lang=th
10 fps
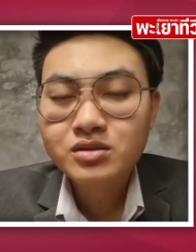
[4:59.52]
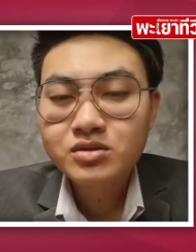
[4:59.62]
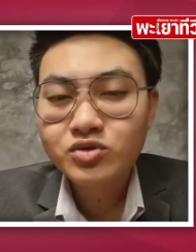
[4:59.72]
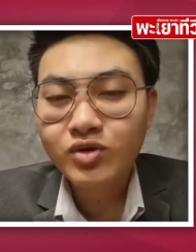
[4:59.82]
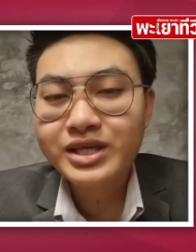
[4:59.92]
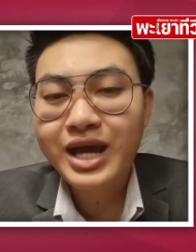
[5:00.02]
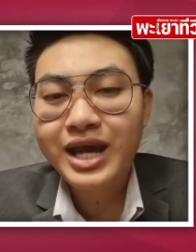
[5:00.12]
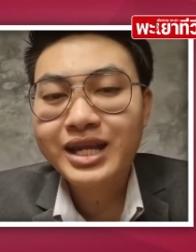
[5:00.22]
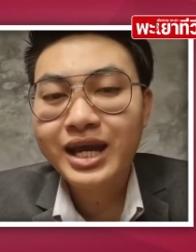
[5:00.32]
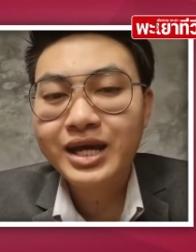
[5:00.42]
ส่วนใหญ่เนี่
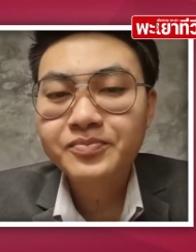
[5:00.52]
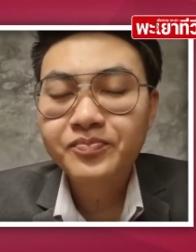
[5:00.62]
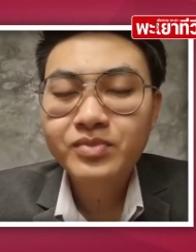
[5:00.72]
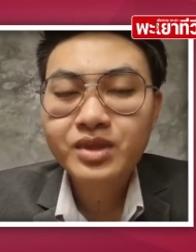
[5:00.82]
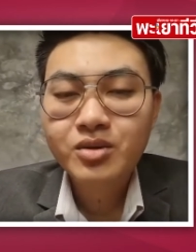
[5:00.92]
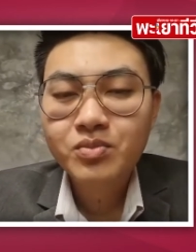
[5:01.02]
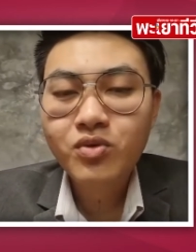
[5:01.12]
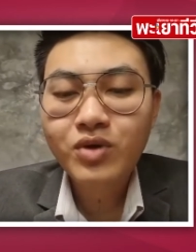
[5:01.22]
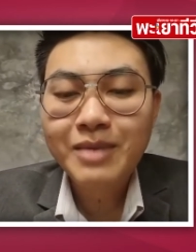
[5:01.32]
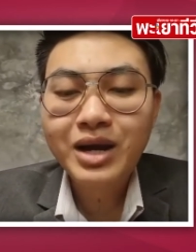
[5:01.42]
ยผู้
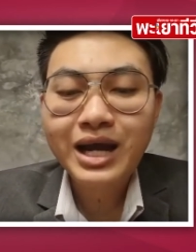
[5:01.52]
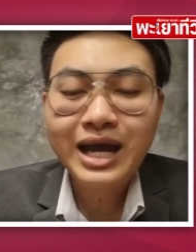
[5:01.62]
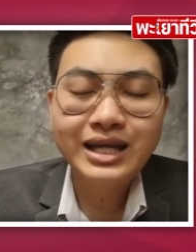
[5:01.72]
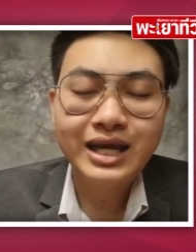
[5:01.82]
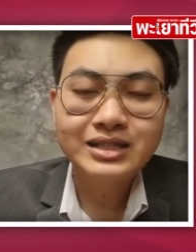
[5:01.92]
ค้ำประกันเนี่ย